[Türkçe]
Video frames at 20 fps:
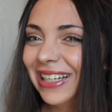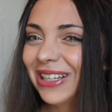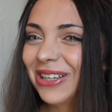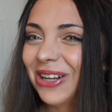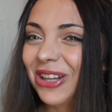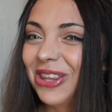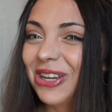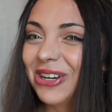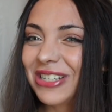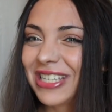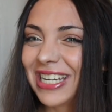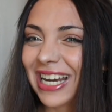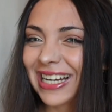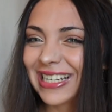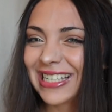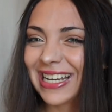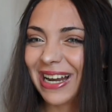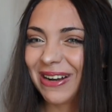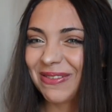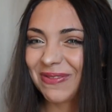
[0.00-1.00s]

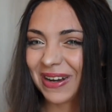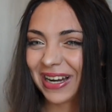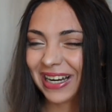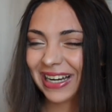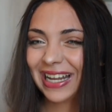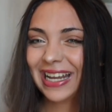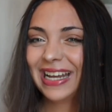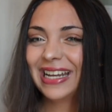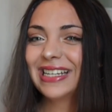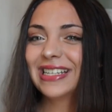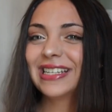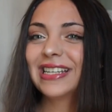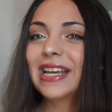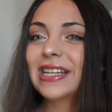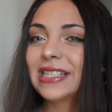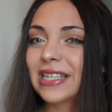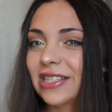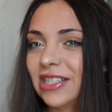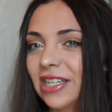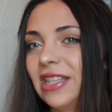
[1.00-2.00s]
Yollayacak tayfayı.
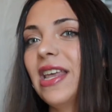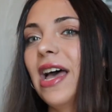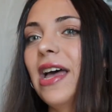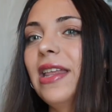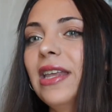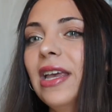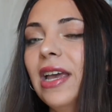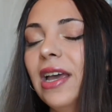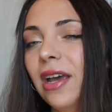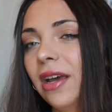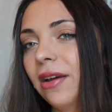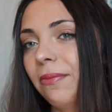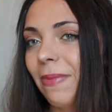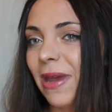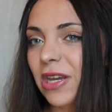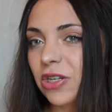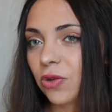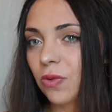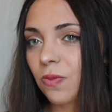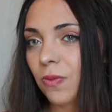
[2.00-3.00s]
Neyse cidden
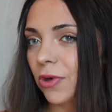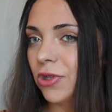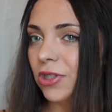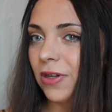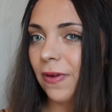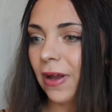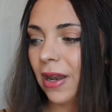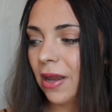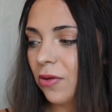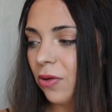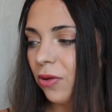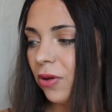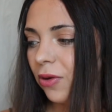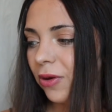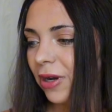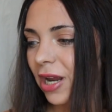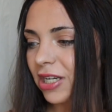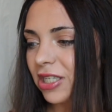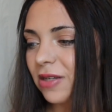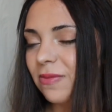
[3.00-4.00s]
5 gün boyunca falan onunla
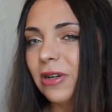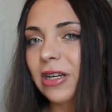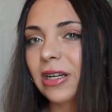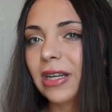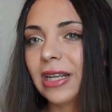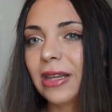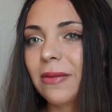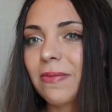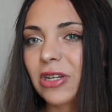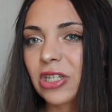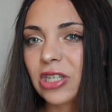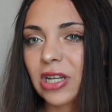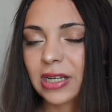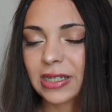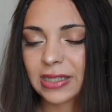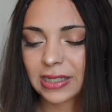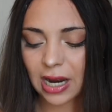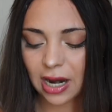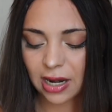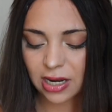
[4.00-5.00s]
uğraştım. 40 yılın başında
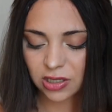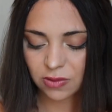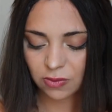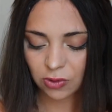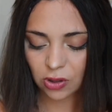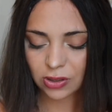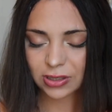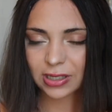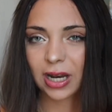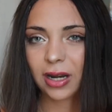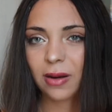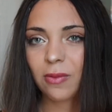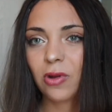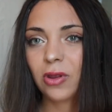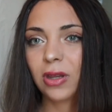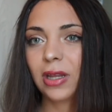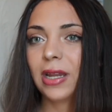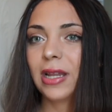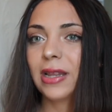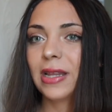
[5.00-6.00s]
kız kardeşimi gösterdim.
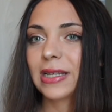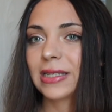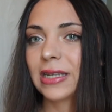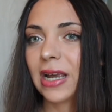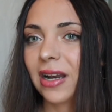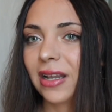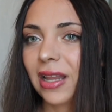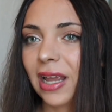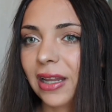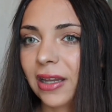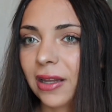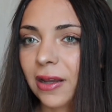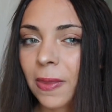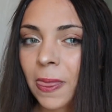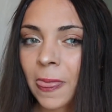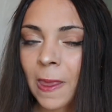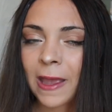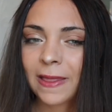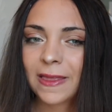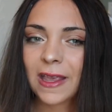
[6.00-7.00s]
Onlara da nazar değdi.
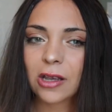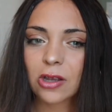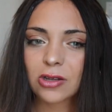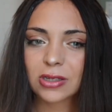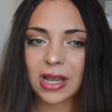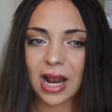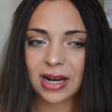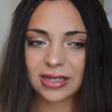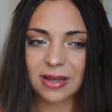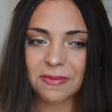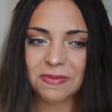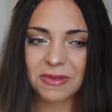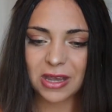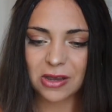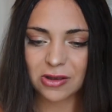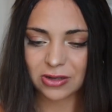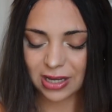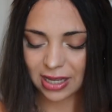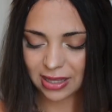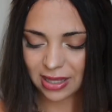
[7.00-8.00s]
Ne göstersem
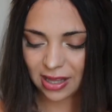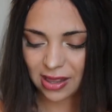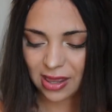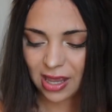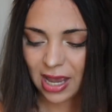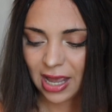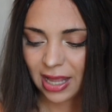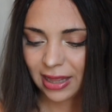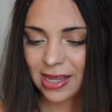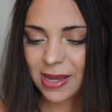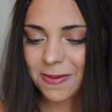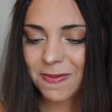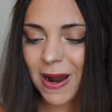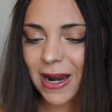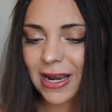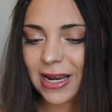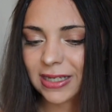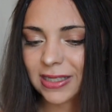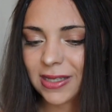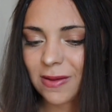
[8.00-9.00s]
değiyor zaten. Neyi
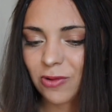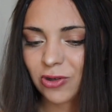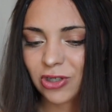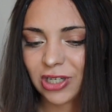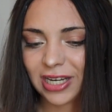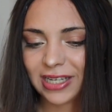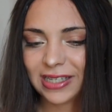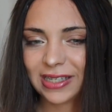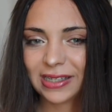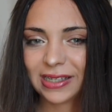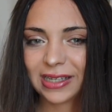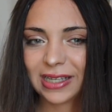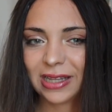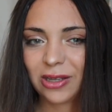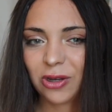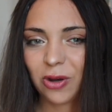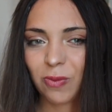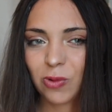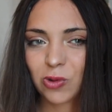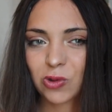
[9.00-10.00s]
paylaşsam o şey
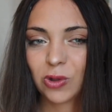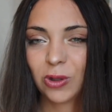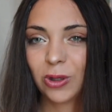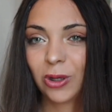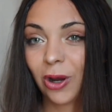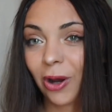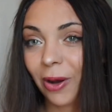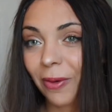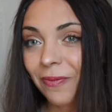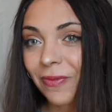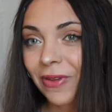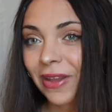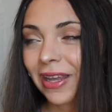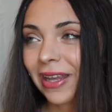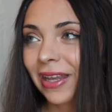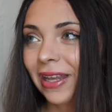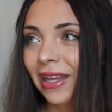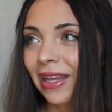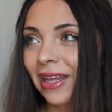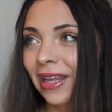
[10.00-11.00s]
gidiyor, bozuluyor. Ben mal
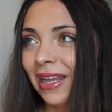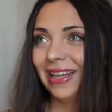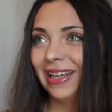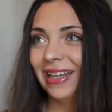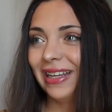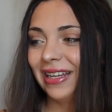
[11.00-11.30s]
mıyım oğlum?